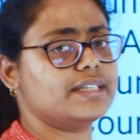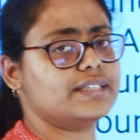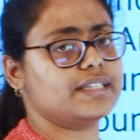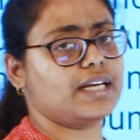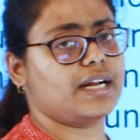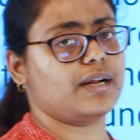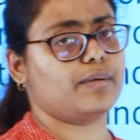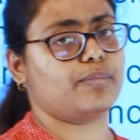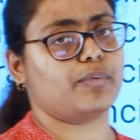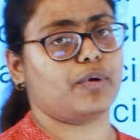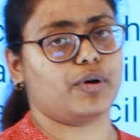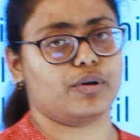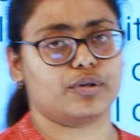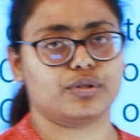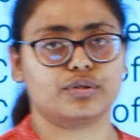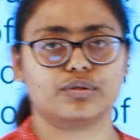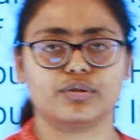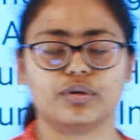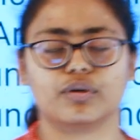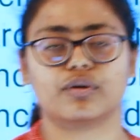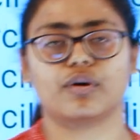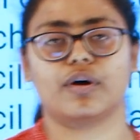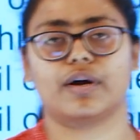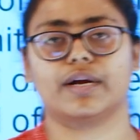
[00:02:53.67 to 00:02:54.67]
নিয়ে যারা
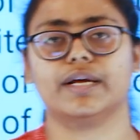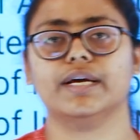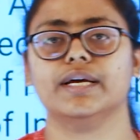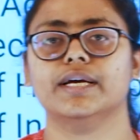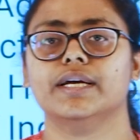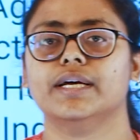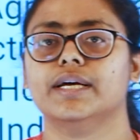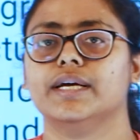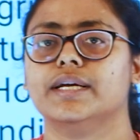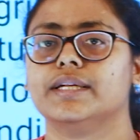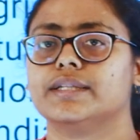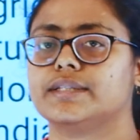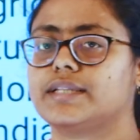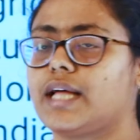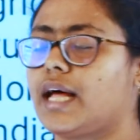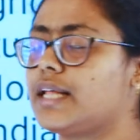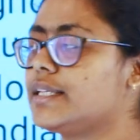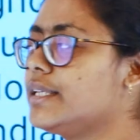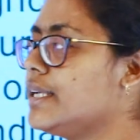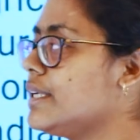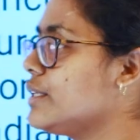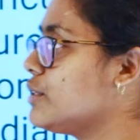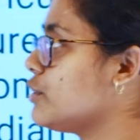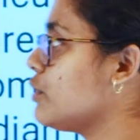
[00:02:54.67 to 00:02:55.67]
পড়াশুনো করে
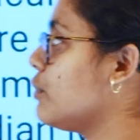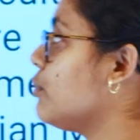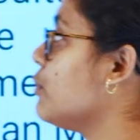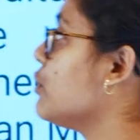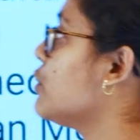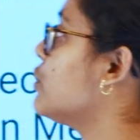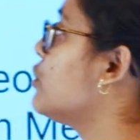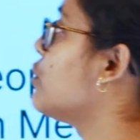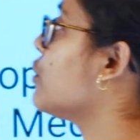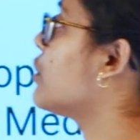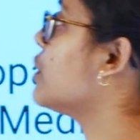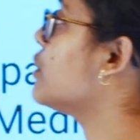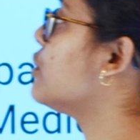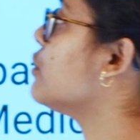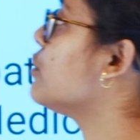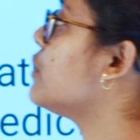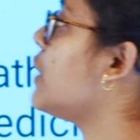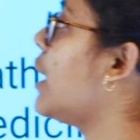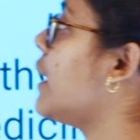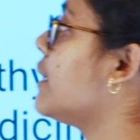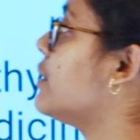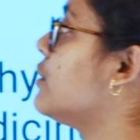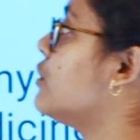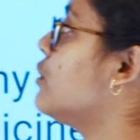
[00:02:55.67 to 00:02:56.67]
তাদের সমস্ত কিছু
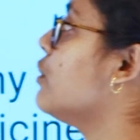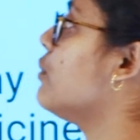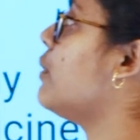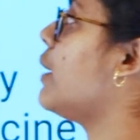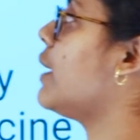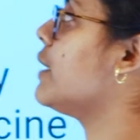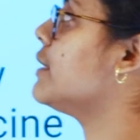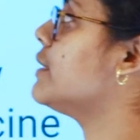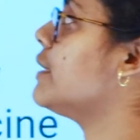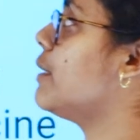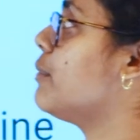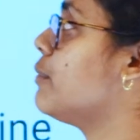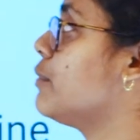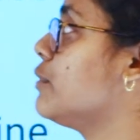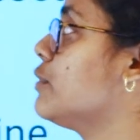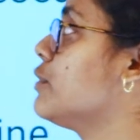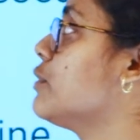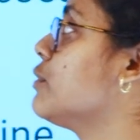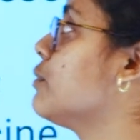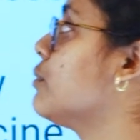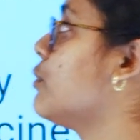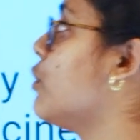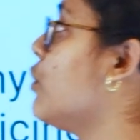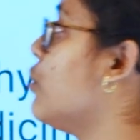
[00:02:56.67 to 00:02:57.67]
দায়িত্বভার যেমন
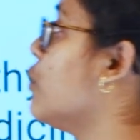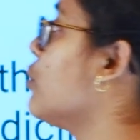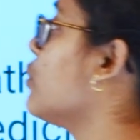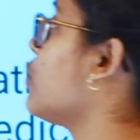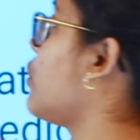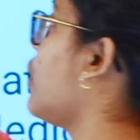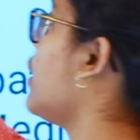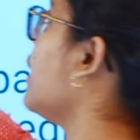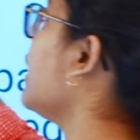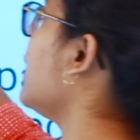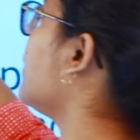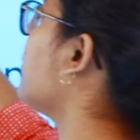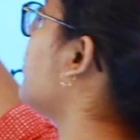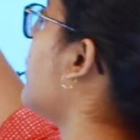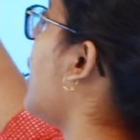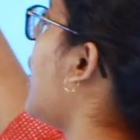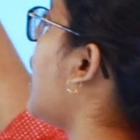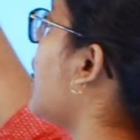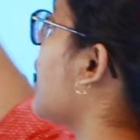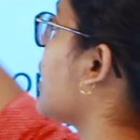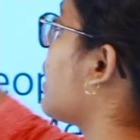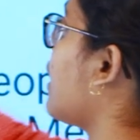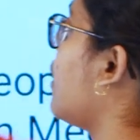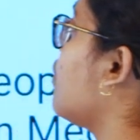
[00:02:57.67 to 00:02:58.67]
গ্রহণ করে এই
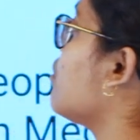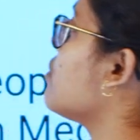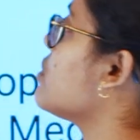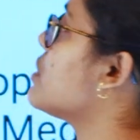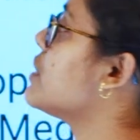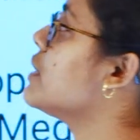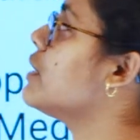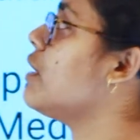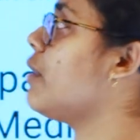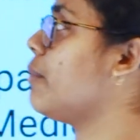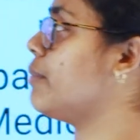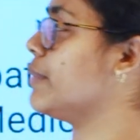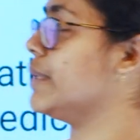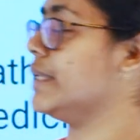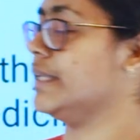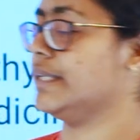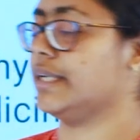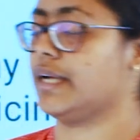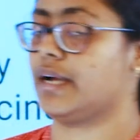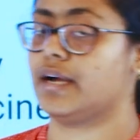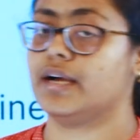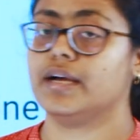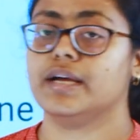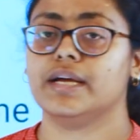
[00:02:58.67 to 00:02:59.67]
বার কাউন্সিল অফ
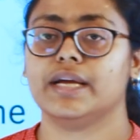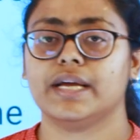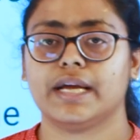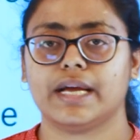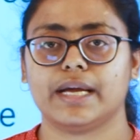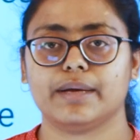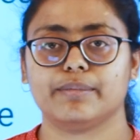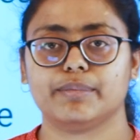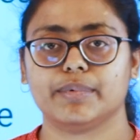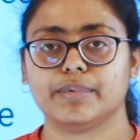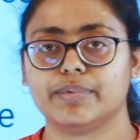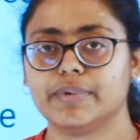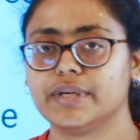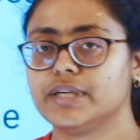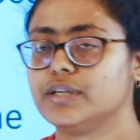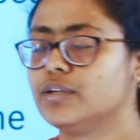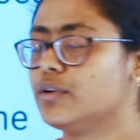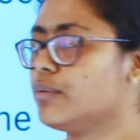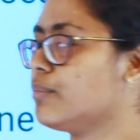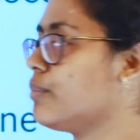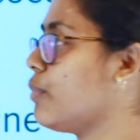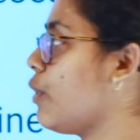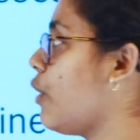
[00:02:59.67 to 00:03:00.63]
ইন্ডিয়া এই বিভিন্ন